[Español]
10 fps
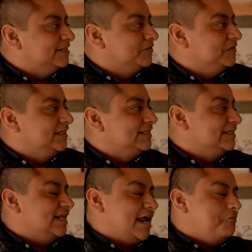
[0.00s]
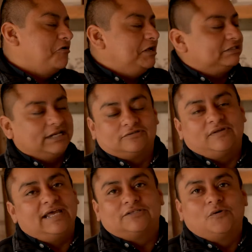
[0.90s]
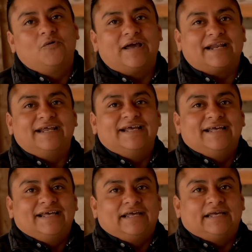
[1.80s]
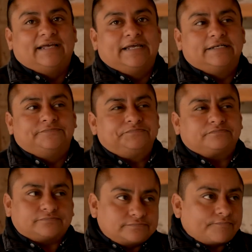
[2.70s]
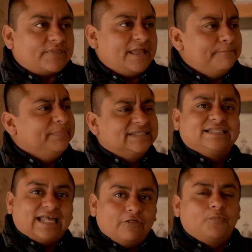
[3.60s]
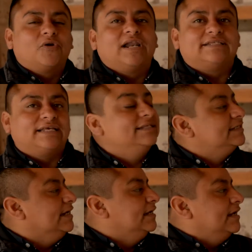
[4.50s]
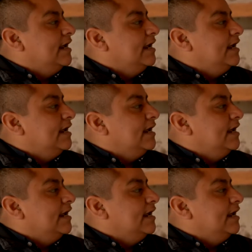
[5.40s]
Entonces, desde la época y hasta la actualidad es un lugar eh, visitado por la esencia.